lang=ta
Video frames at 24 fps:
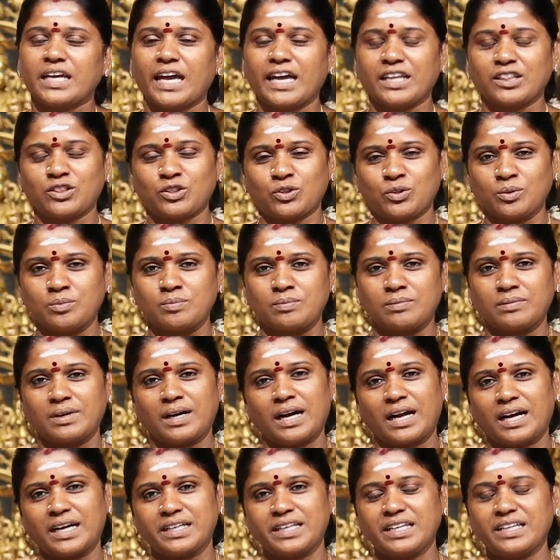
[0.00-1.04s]
ஏத்தும்
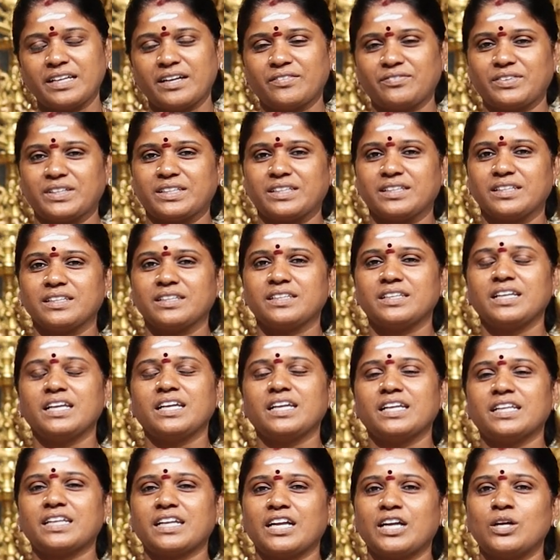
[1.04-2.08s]
அடியவர்
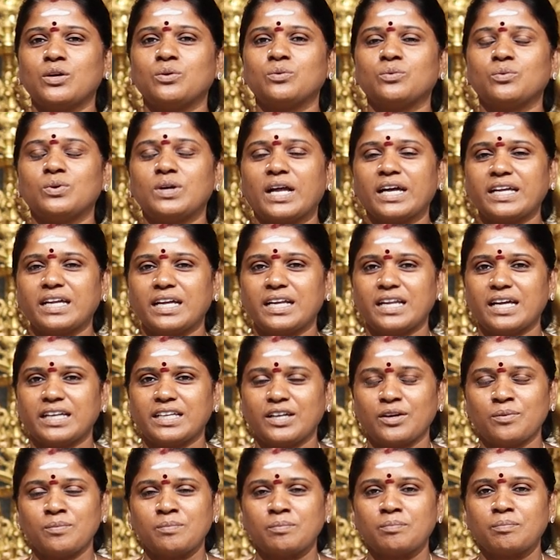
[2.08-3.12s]
ஈரேழ்
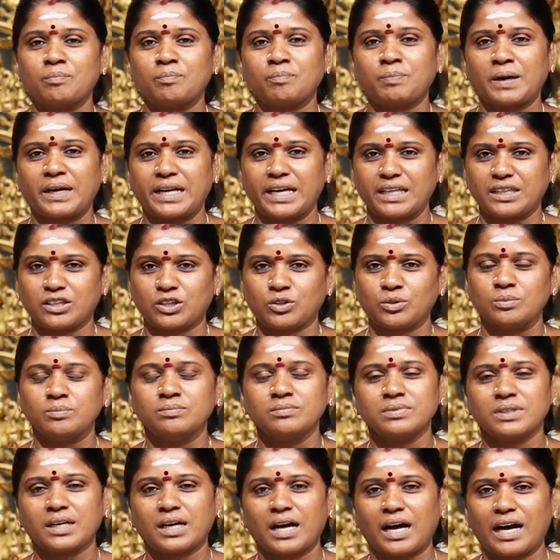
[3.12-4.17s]
உலகினையும்
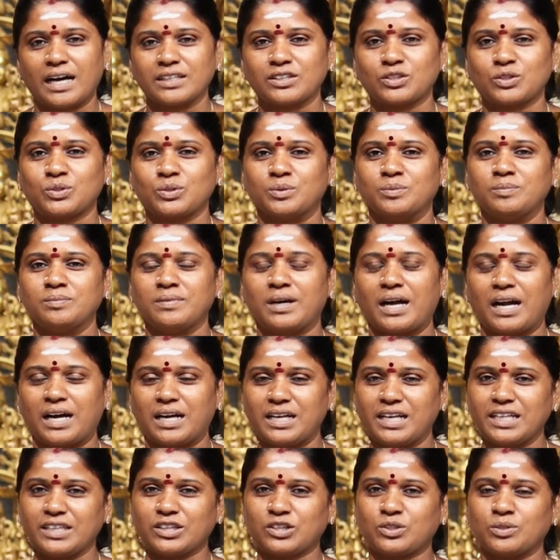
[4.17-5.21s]
படைத்தும் காத்தும்
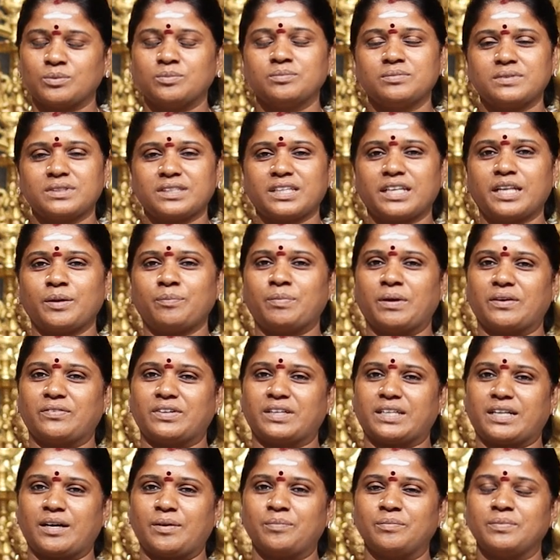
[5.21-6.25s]
அழித்தும்
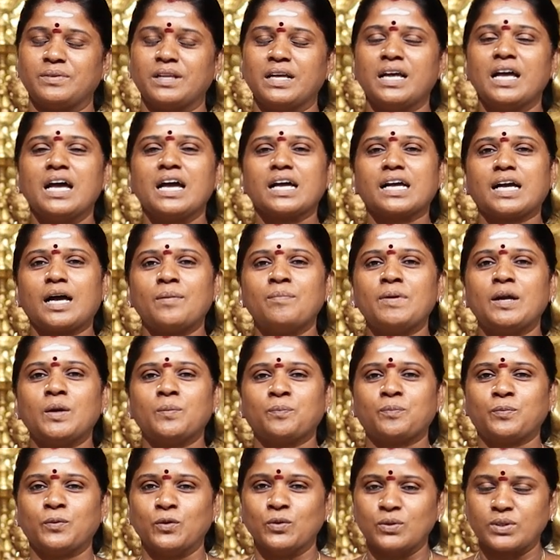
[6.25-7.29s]
திரிபவராம்
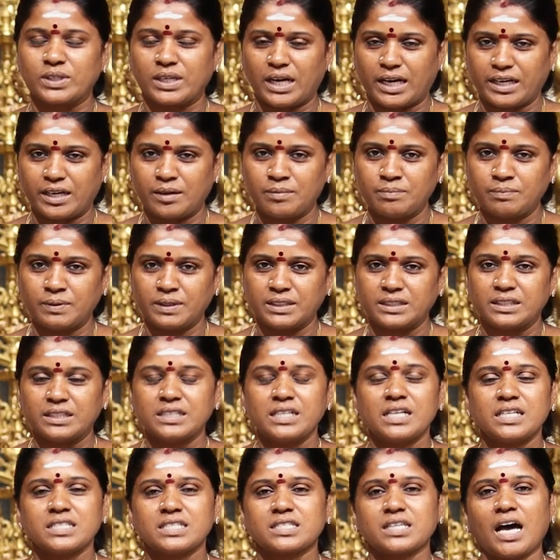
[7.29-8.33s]
கமல் பூங்கடம்பு
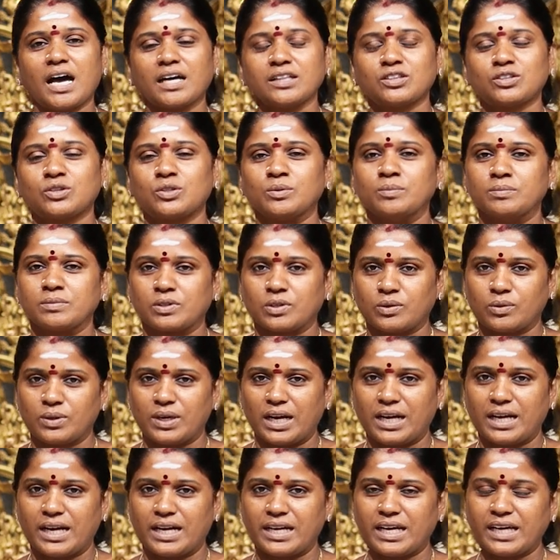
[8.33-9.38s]
சாத்தும்
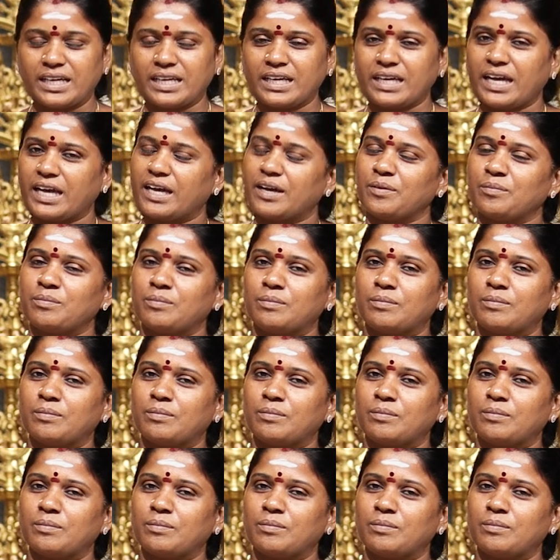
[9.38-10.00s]
குழலணங்கே